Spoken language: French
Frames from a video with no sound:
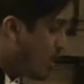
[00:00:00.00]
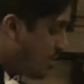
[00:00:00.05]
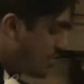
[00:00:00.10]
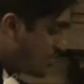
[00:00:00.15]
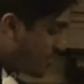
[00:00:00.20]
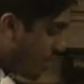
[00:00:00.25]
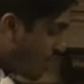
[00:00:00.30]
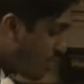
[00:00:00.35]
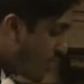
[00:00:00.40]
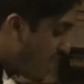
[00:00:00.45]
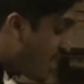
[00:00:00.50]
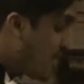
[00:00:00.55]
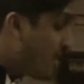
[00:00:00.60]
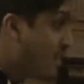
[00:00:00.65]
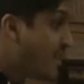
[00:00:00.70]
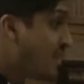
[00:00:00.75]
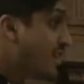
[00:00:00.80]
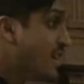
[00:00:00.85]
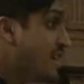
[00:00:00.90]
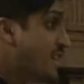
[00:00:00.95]
les grands
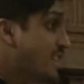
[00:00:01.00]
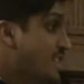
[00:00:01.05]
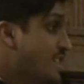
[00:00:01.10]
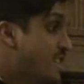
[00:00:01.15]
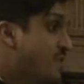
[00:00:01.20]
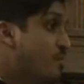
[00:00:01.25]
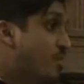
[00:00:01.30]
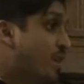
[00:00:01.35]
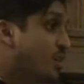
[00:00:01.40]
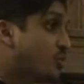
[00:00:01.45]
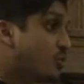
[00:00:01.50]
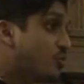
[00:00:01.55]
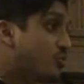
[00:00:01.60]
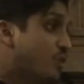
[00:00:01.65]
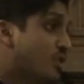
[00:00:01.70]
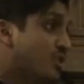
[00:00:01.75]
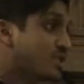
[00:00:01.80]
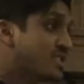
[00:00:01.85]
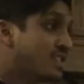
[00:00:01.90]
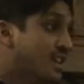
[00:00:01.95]
formats des
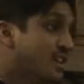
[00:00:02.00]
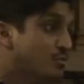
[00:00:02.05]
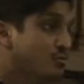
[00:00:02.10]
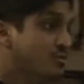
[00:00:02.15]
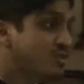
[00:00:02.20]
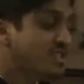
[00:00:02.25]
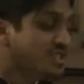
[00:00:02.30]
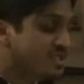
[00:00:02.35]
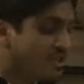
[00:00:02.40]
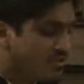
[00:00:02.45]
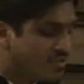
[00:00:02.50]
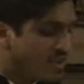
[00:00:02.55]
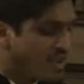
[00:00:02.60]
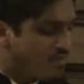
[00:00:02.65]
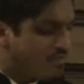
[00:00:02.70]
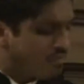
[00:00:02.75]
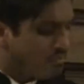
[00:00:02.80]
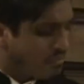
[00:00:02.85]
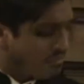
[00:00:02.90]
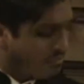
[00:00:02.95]
peintres français du
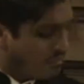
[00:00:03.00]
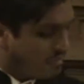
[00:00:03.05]
19e.